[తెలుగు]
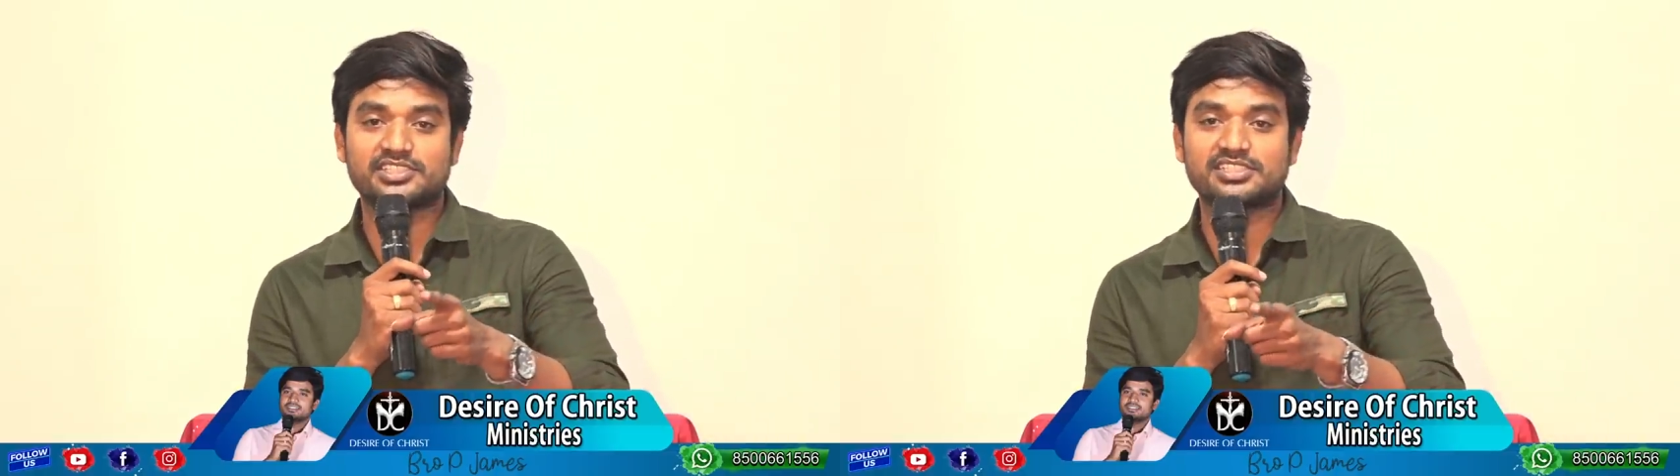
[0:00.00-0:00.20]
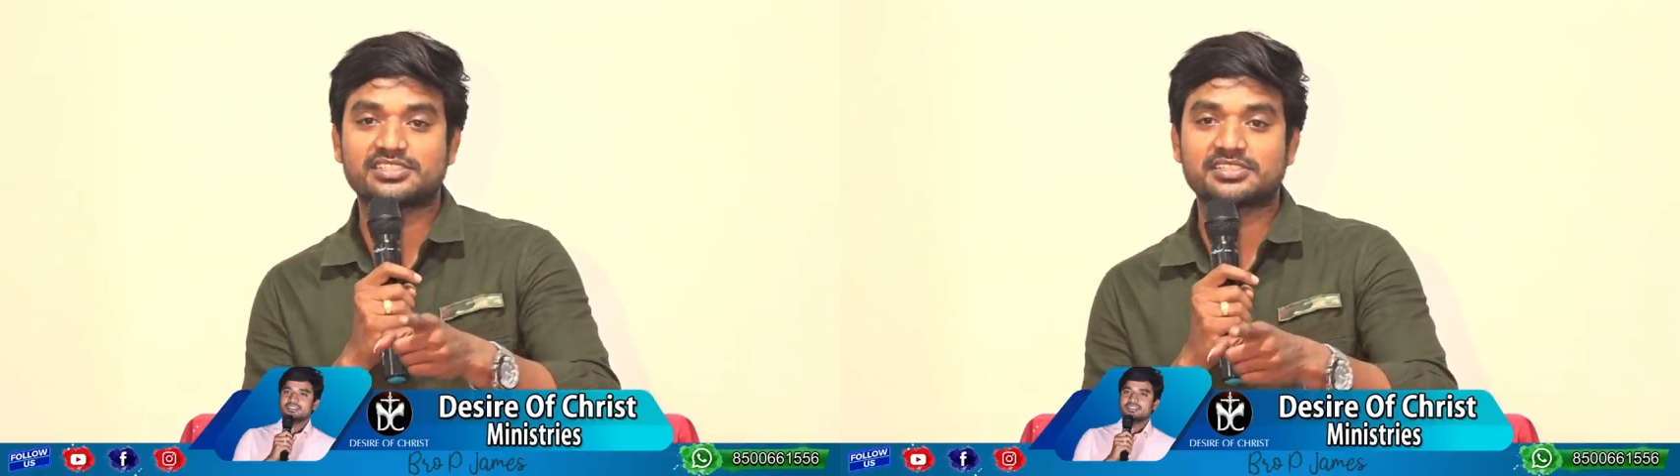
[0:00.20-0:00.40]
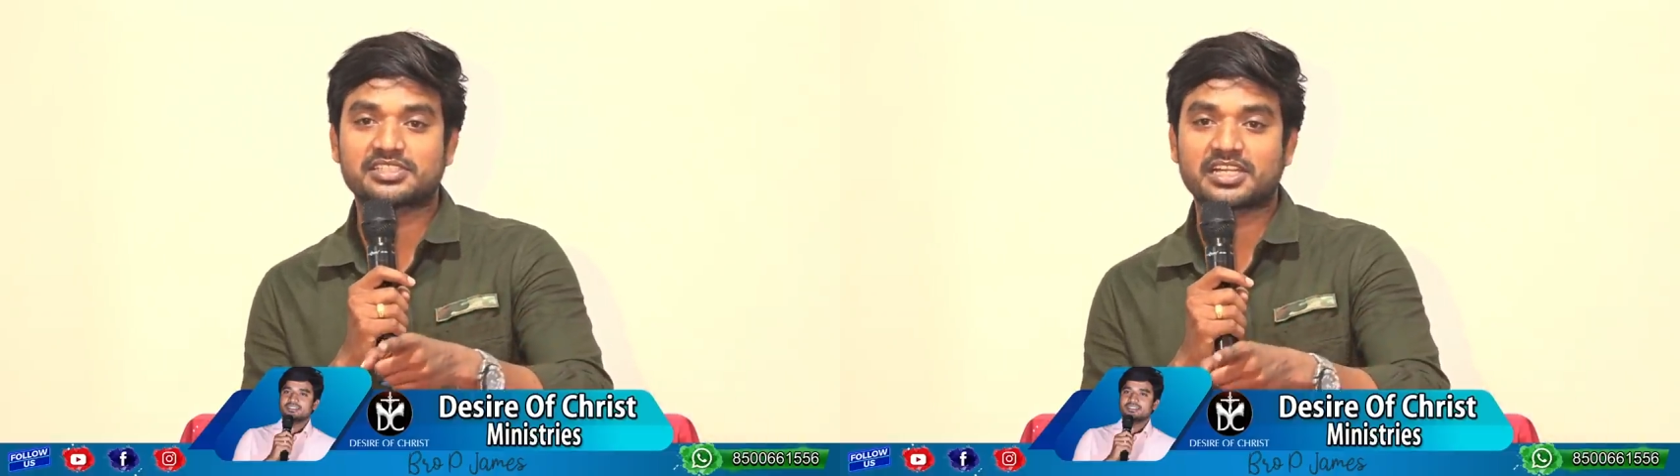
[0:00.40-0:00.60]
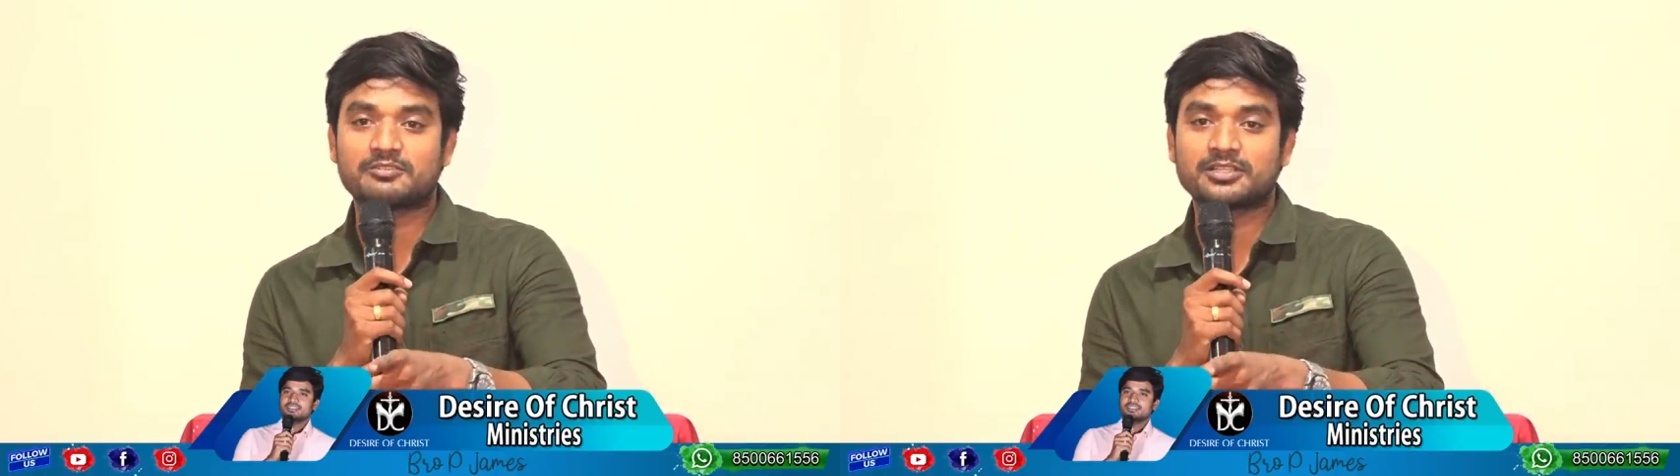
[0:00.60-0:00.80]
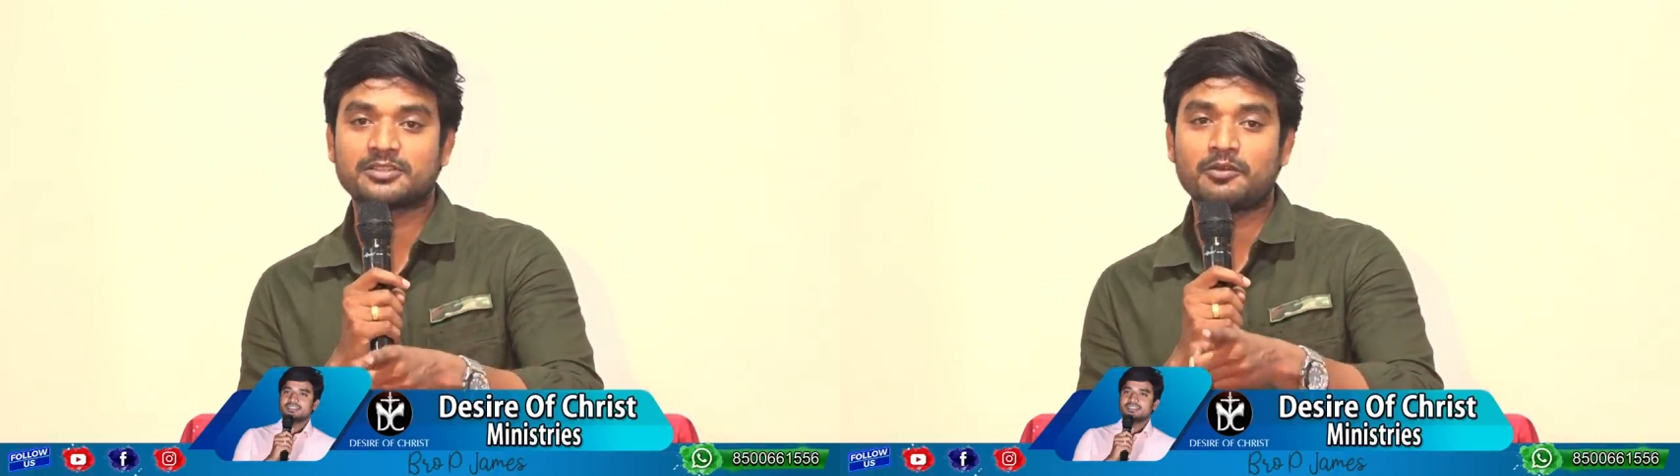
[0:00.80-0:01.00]
చేసిన
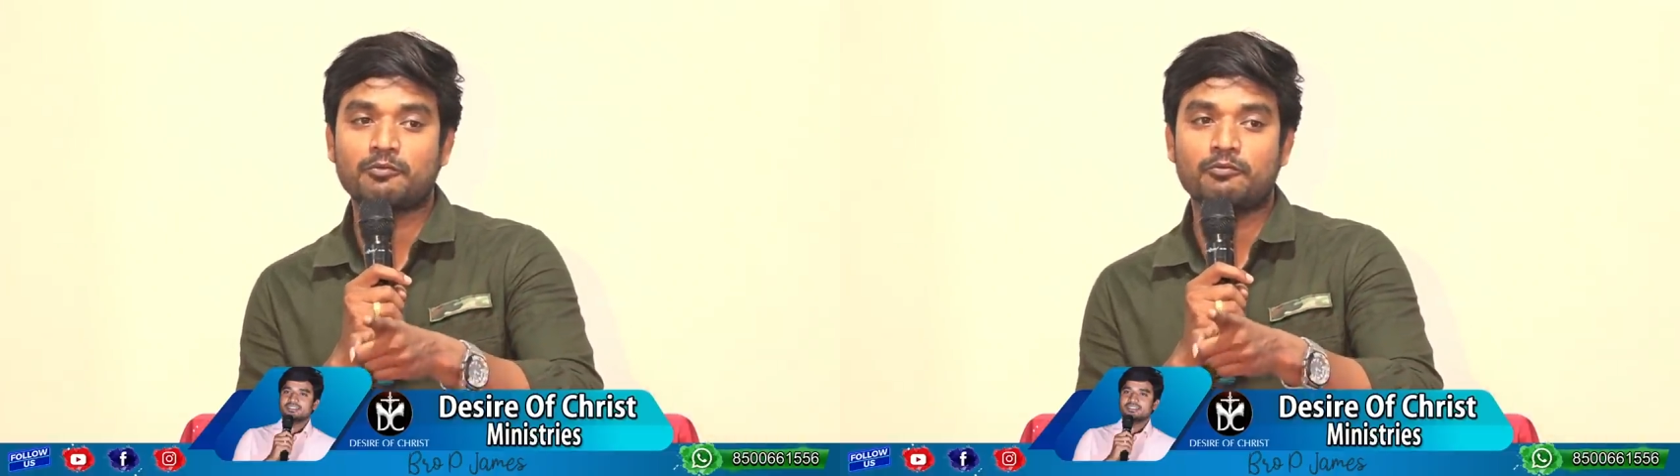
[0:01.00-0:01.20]
తర్వాత